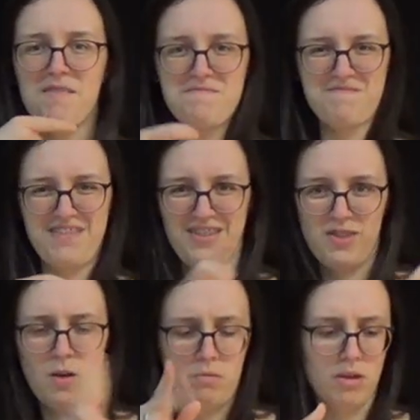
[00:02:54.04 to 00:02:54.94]
E ela se
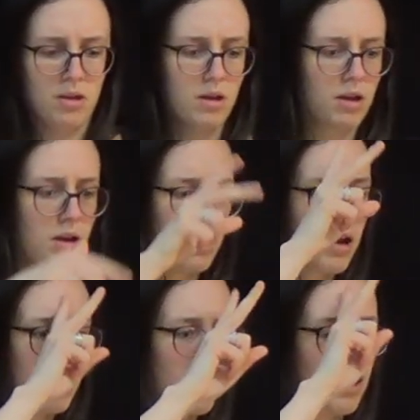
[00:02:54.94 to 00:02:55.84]
lembrou de onde
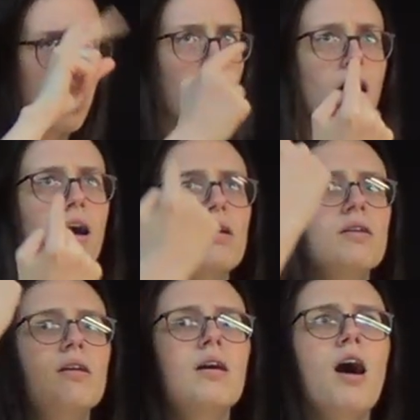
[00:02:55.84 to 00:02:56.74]
conhecia aquele
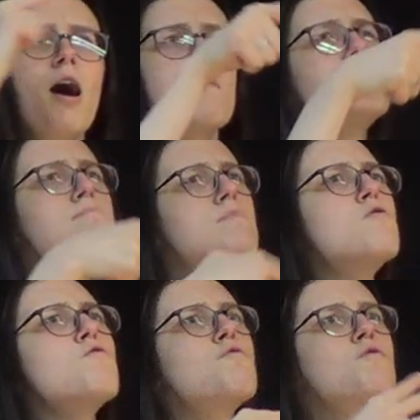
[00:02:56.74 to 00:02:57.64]
médico. Muitas vezes
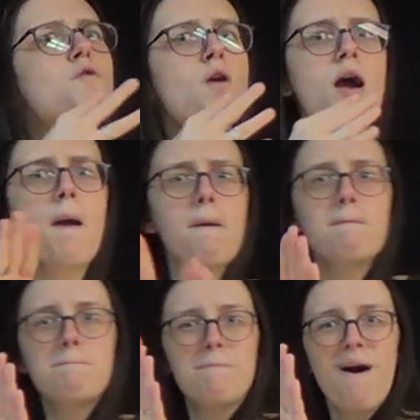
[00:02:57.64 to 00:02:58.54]
nem sequer nos damos a
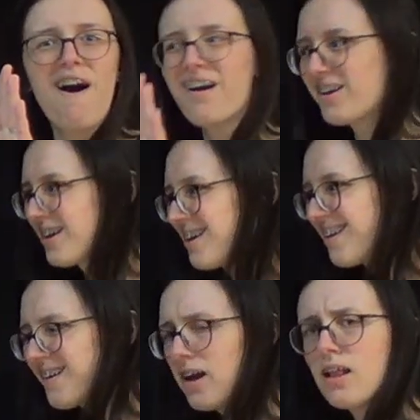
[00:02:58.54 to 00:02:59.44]
oportunidade de
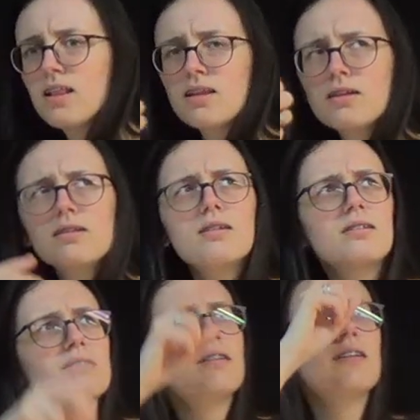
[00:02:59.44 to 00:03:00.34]
conhecer alguém. Já
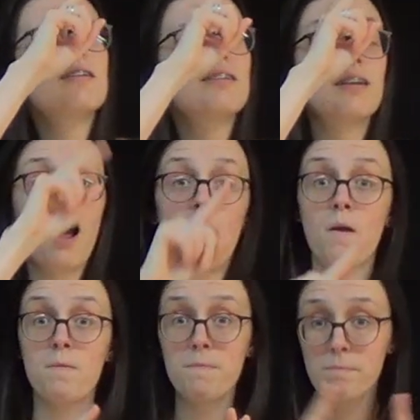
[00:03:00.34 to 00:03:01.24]
efetuamos um
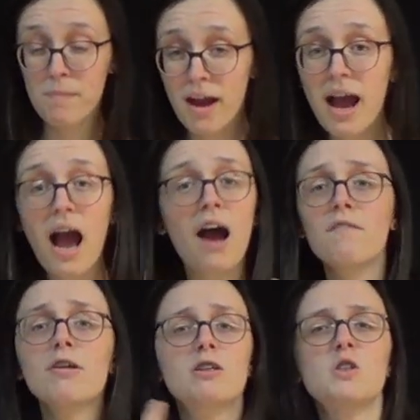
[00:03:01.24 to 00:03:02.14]
julgamento sem
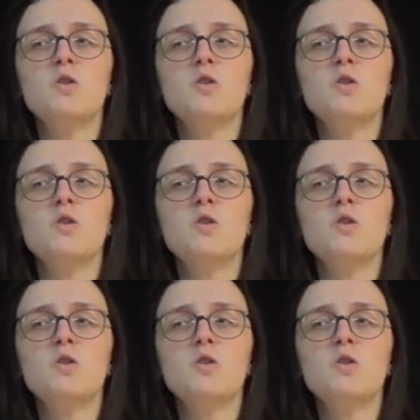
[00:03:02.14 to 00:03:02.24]
nem